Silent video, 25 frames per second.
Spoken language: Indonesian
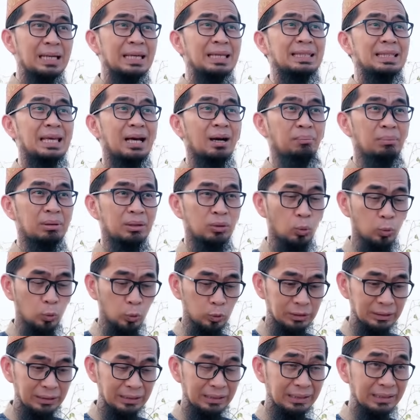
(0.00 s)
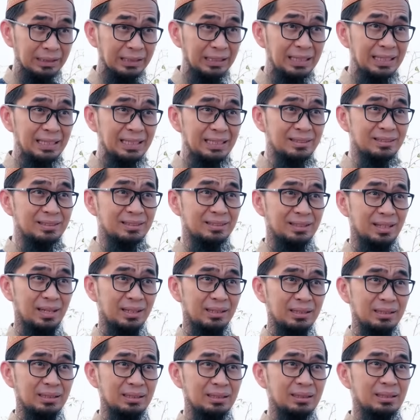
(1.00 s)
yang menurut klinis
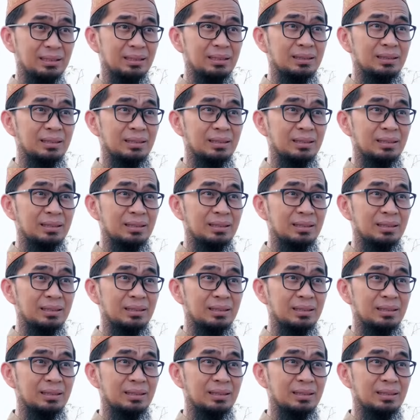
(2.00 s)
tadi